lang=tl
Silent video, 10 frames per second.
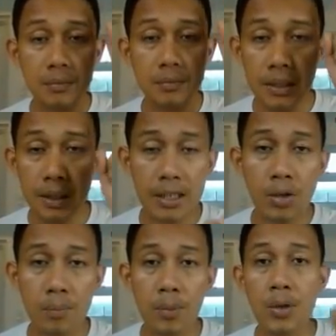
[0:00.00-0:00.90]
i-click
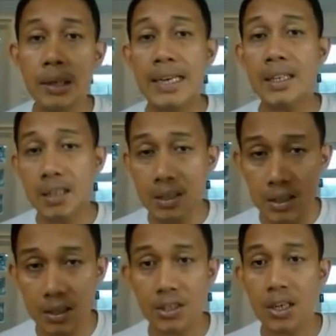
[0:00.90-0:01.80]
nyo lang po yung link
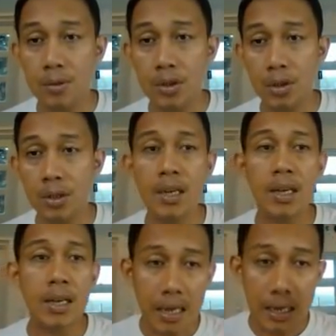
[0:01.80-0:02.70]
dyan sa description
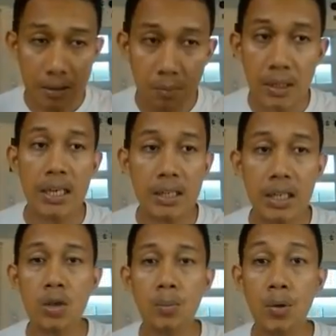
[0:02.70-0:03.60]
at
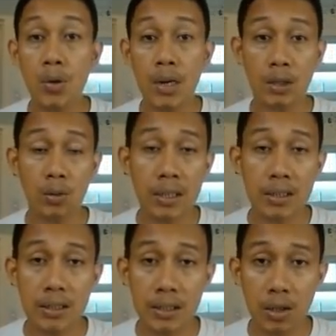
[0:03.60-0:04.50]
makikita nyo po yung
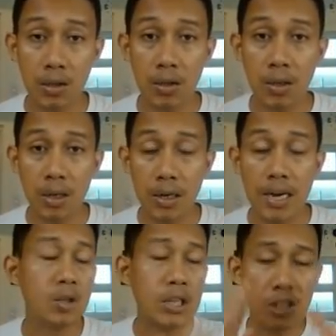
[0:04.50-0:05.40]
katulad nito.
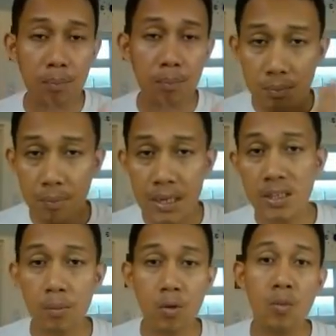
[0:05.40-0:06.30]
Alright, so step by
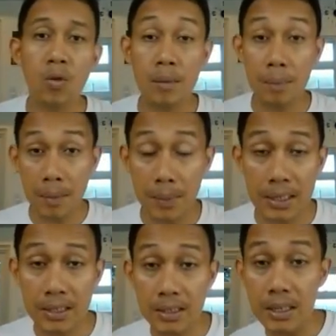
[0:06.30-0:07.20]
step ko muna
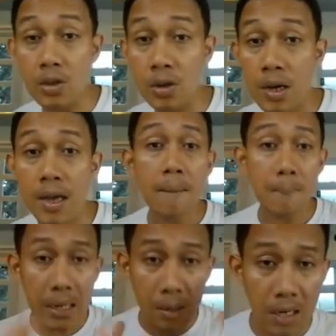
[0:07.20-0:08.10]
ipapakita sa inyo
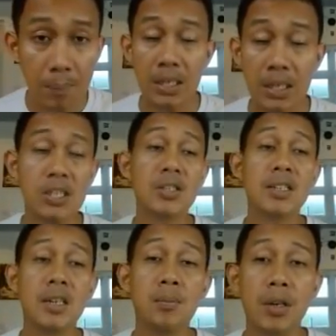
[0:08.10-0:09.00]
para
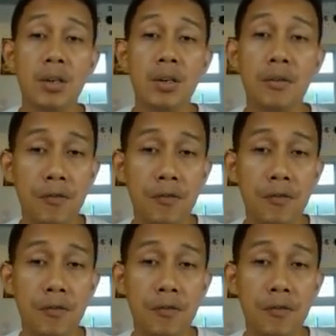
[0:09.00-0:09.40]
makapag-start na po kayo.